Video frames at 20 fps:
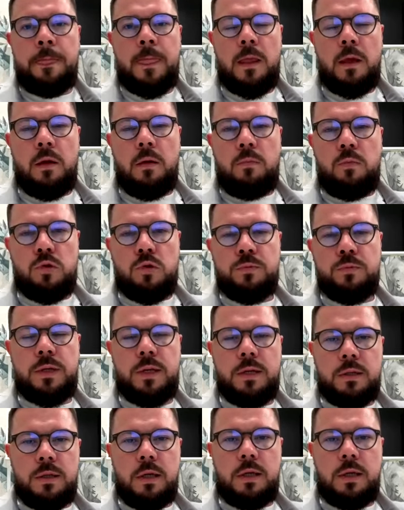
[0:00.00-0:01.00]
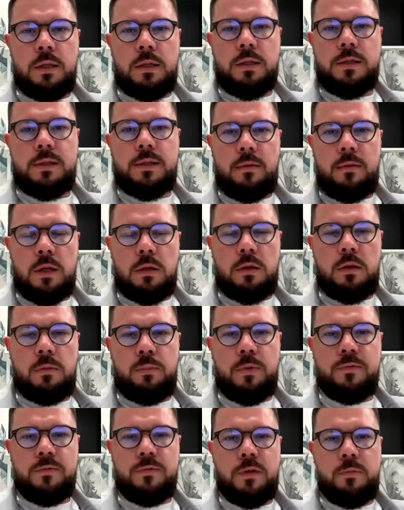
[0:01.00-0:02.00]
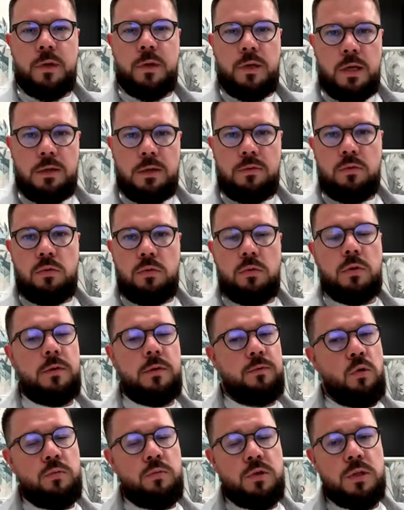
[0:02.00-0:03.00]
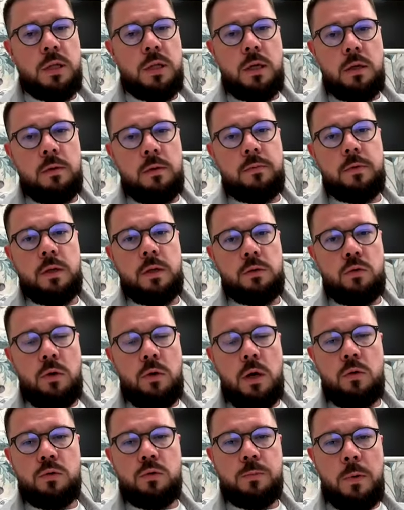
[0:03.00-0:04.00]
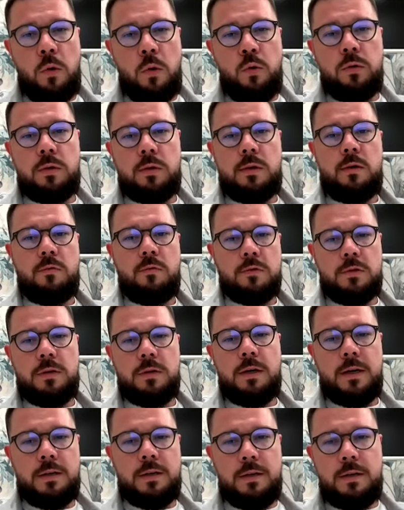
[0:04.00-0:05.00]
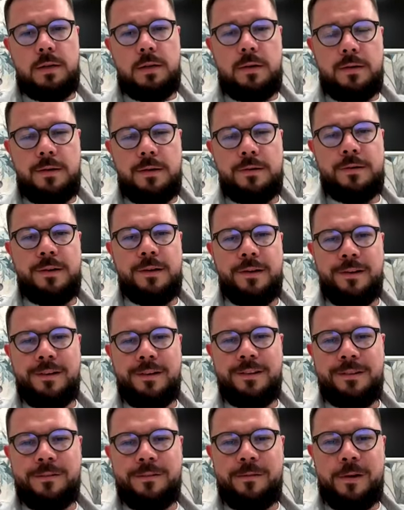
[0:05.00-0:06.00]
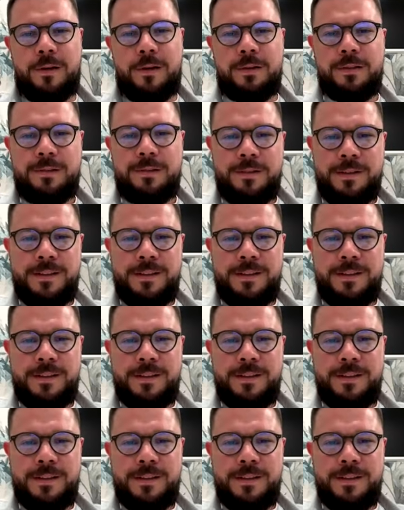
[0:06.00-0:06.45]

А, может быть, есть какие-то советы по взаимодействию, и в том числе э, то, как успокоить тревожных родителей, есть ли какие-то варианты?